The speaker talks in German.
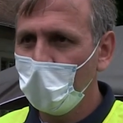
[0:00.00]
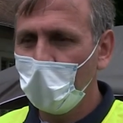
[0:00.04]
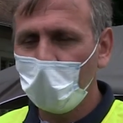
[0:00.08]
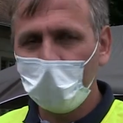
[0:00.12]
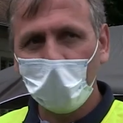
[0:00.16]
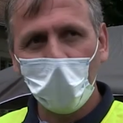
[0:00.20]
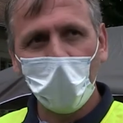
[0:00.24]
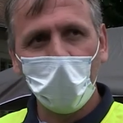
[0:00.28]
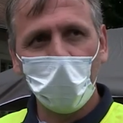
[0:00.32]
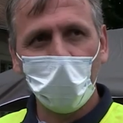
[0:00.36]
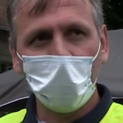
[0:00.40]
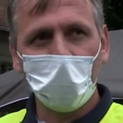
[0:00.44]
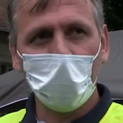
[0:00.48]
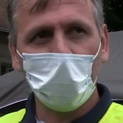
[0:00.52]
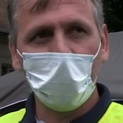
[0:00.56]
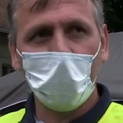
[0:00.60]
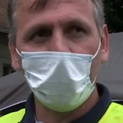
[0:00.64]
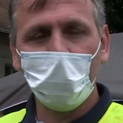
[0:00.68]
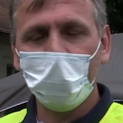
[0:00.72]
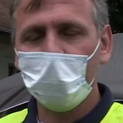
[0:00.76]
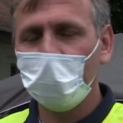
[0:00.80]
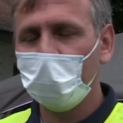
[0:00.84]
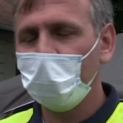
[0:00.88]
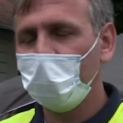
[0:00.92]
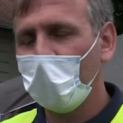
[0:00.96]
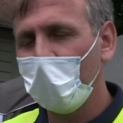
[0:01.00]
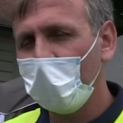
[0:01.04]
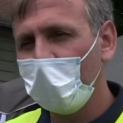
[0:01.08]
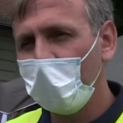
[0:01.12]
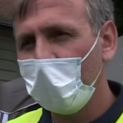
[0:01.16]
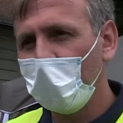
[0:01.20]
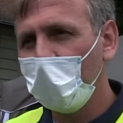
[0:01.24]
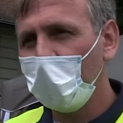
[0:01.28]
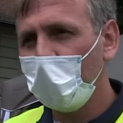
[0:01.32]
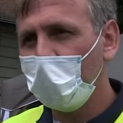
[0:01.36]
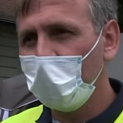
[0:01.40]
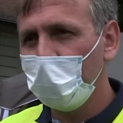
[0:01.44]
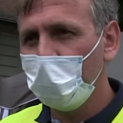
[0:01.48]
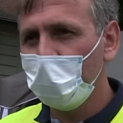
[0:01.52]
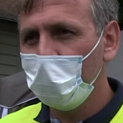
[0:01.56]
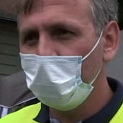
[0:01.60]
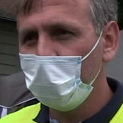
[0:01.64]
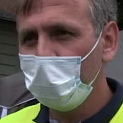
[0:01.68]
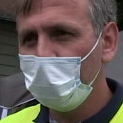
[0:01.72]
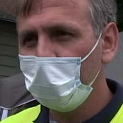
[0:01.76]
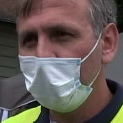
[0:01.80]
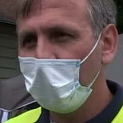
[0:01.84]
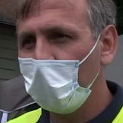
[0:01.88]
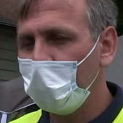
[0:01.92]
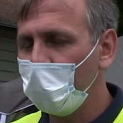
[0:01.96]
Okay, wir sind da ein bisschen weitergekommen,
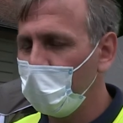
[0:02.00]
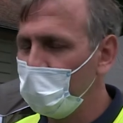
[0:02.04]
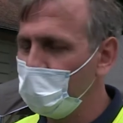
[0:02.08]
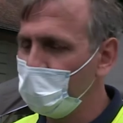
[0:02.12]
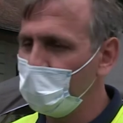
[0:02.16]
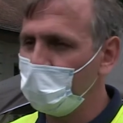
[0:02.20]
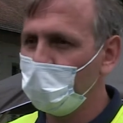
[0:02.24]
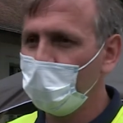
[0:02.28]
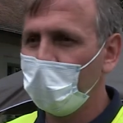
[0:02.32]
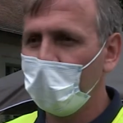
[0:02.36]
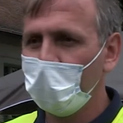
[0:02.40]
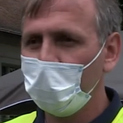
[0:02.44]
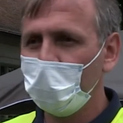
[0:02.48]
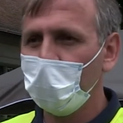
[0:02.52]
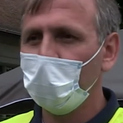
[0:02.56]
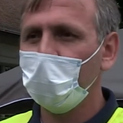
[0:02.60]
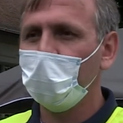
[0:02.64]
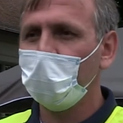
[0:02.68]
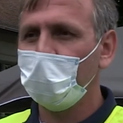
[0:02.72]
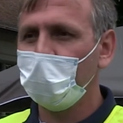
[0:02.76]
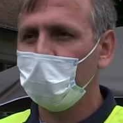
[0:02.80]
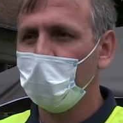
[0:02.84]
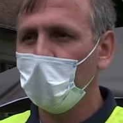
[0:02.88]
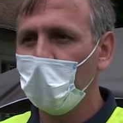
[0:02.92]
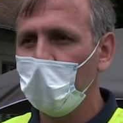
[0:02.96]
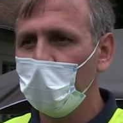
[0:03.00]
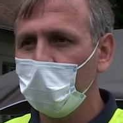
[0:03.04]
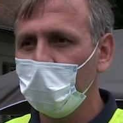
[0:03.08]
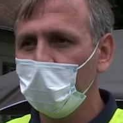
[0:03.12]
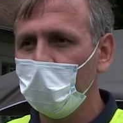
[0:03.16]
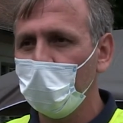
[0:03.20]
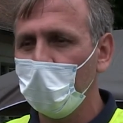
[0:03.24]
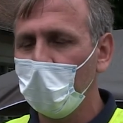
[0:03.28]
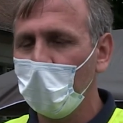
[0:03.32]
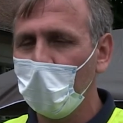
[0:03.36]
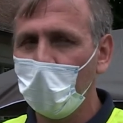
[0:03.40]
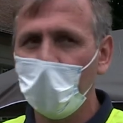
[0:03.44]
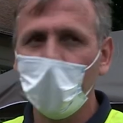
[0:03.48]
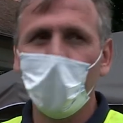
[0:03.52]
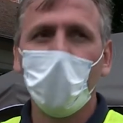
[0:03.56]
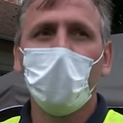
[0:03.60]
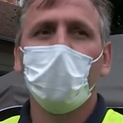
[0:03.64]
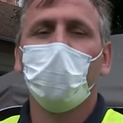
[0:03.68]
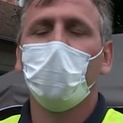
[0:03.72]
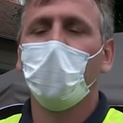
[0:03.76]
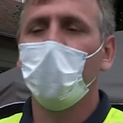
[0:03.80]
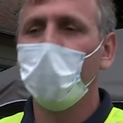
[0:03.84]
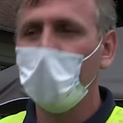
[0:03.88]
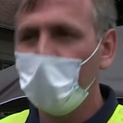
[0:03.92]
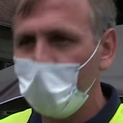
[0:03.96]
aber nicht so weit, wie wir es wollten. Aber
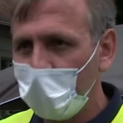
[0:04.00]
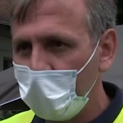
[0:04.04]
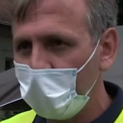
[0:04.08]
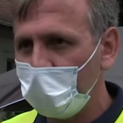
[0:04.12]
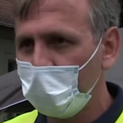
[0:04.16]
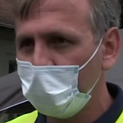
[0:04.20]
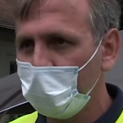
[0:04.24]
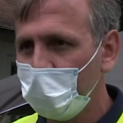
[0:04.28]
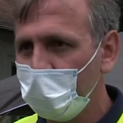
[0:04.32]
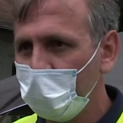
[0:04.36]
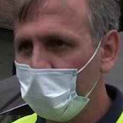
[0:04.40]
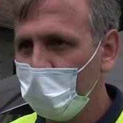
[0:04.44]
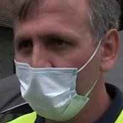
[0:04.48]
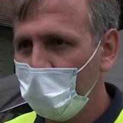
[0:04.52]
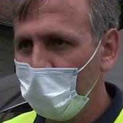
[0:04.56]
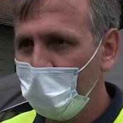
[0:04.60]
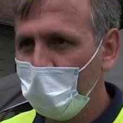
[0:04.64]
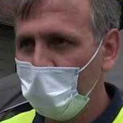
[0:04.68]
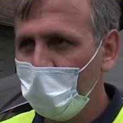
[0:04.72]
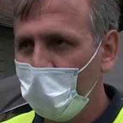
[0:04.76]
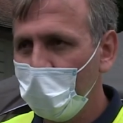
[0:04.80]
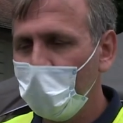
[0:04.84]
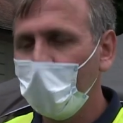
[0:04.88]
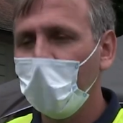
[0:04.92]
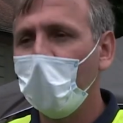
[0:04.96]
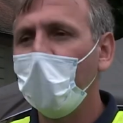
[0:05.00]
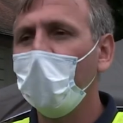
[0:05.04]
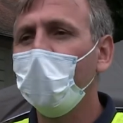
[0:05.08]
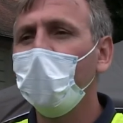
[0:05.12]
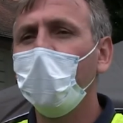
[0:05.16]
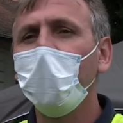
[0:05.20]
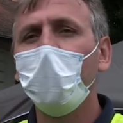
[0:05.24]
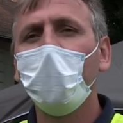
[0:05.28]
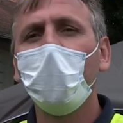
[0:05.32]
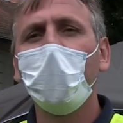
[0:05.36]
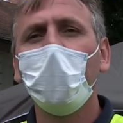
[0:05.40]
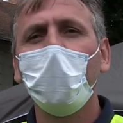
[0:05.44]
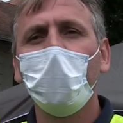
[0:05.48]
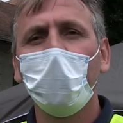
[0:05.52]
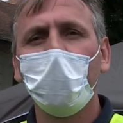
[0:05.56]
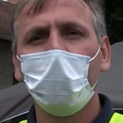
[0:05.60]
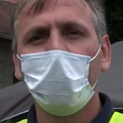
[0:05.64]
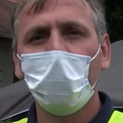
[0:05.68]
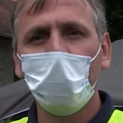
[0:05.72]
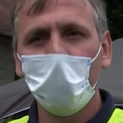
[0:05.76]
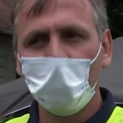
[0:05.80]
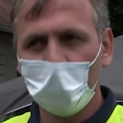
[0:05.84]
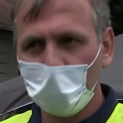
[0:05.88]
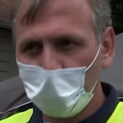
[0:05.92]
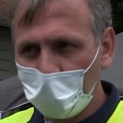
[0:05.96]
was sollen wir machen? Wir waren da
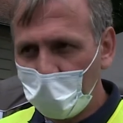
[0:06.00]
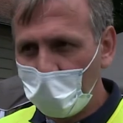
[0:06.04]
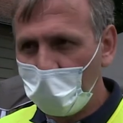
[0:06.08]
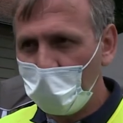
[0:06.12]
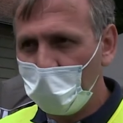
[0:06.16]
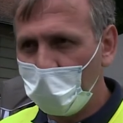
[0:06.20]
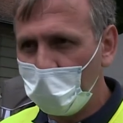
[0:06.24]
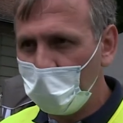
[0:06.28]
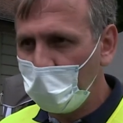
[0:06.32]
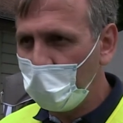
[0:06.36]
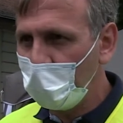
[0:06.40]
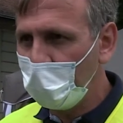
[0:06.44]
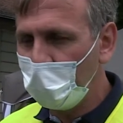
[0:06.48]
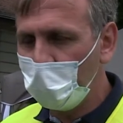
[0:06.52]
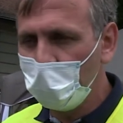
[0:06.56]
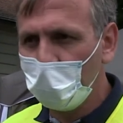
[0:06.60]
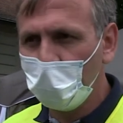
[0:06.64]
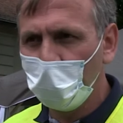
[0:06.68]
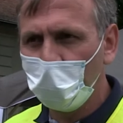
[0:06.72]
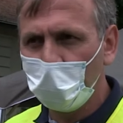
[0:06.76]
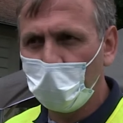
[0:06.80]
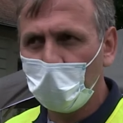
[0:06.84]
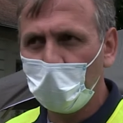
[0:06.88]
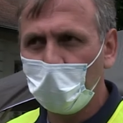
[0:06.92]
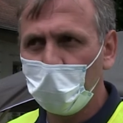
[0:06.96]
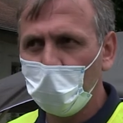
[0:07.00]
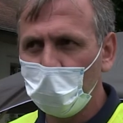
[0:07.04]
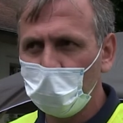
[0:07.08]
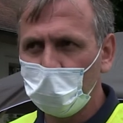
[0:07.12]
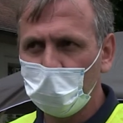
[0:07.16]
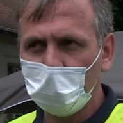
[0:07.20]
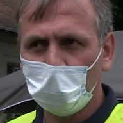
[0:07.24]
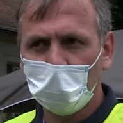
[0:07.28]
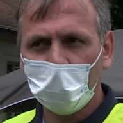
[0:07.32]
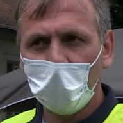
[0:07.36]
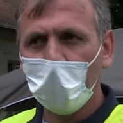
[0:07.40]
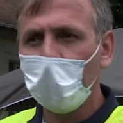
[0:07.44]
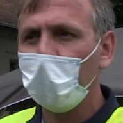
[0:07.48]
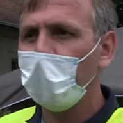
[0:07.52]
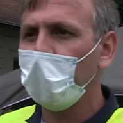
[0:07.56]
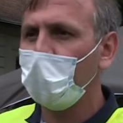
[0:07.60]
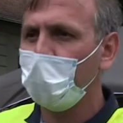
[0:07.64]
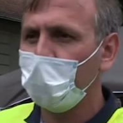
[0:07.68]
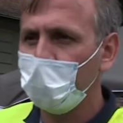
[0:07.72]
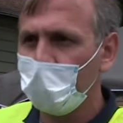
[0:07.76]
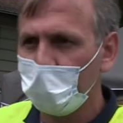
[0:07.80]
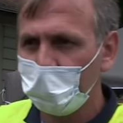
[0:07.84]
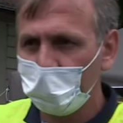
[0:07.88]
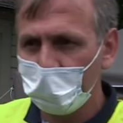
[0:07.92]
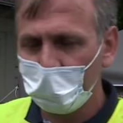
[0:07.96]
damals nicht so viel. Wir waren nur 150, 200
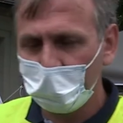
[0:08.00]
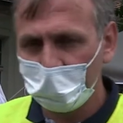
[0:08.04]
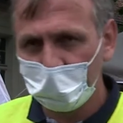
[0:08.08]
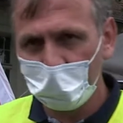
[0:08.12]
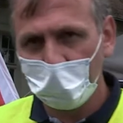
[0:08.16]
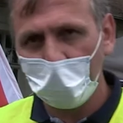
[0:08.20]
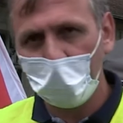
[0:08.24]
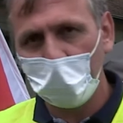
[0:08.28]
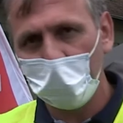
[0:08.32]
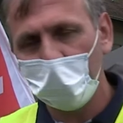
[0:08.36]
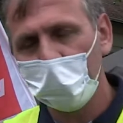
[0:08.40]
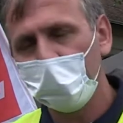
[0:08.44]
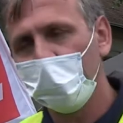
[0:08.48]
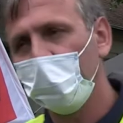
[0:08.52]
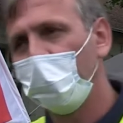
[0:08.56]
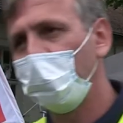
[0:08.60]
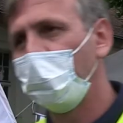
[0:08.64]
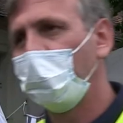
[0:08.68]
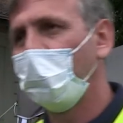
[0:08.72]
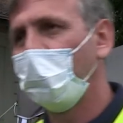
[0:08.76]
Personal. Also.